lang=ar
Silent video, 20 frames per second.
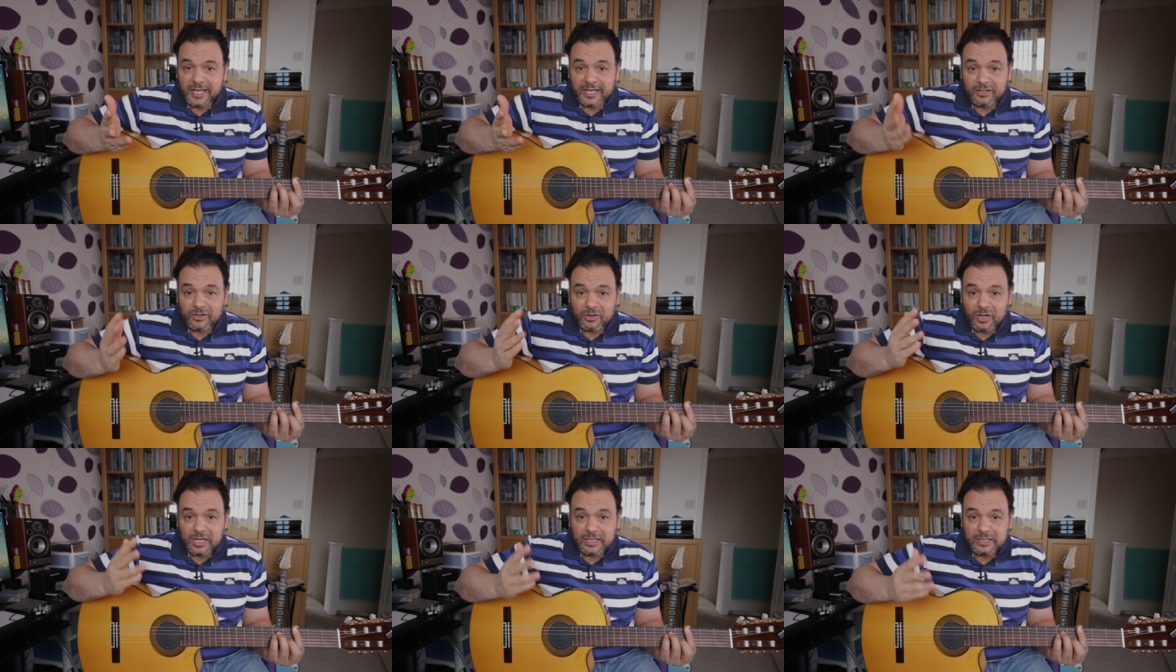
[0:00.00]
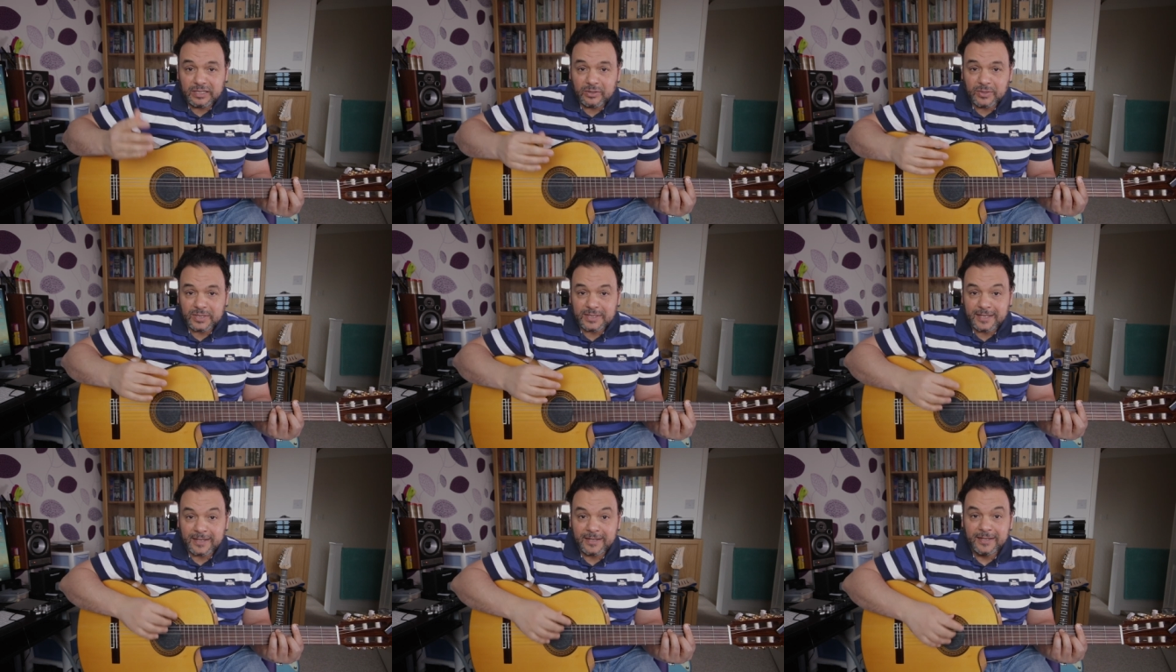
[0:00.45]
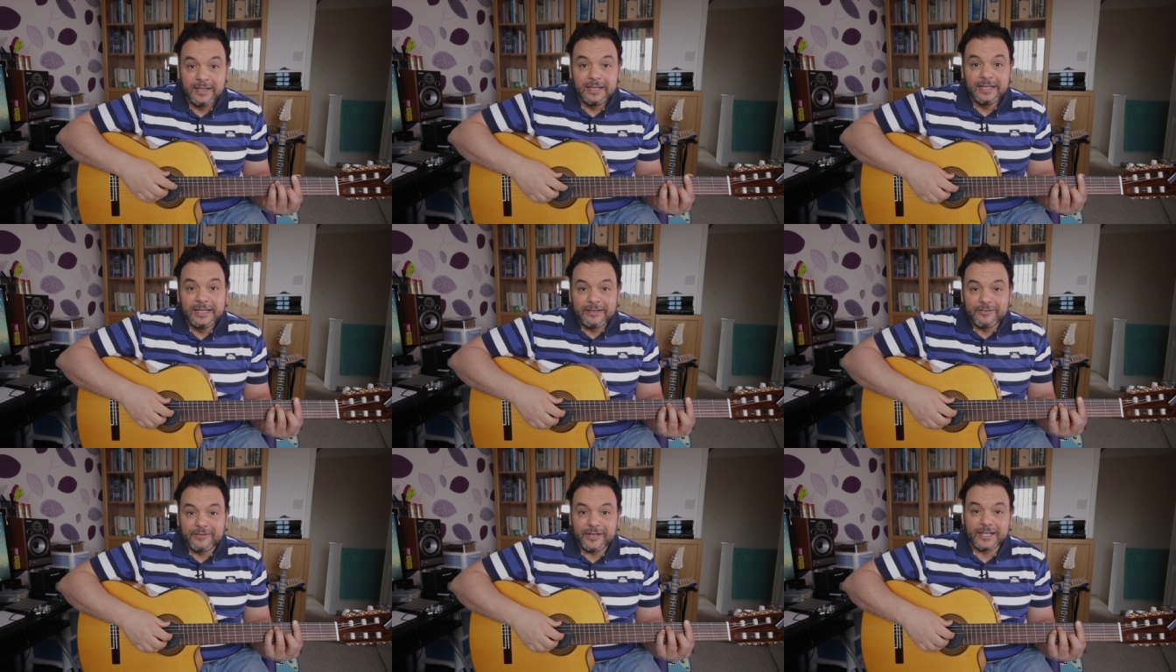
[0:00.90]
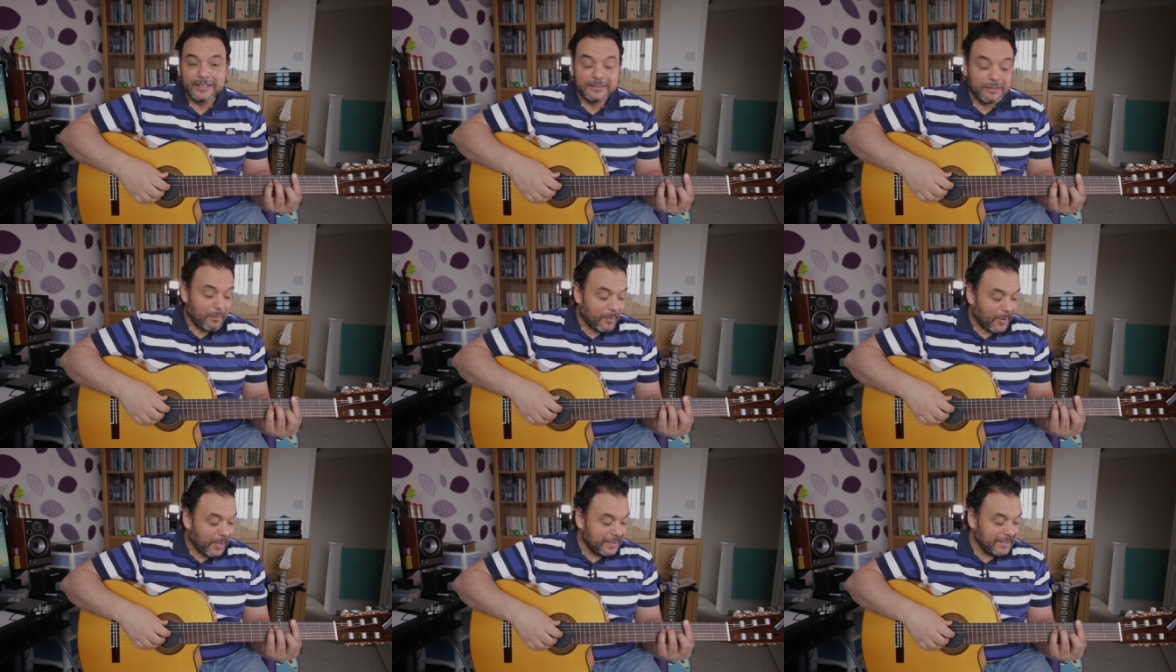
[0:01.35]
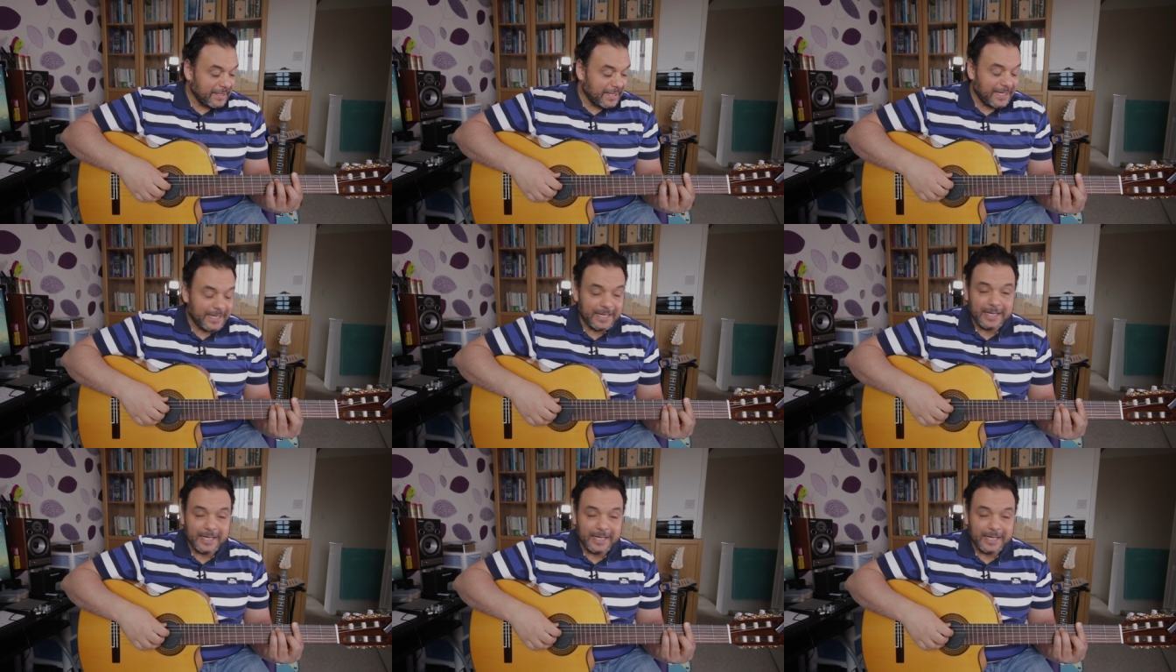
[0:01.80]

يعني الراجل دوت يعني فطبعا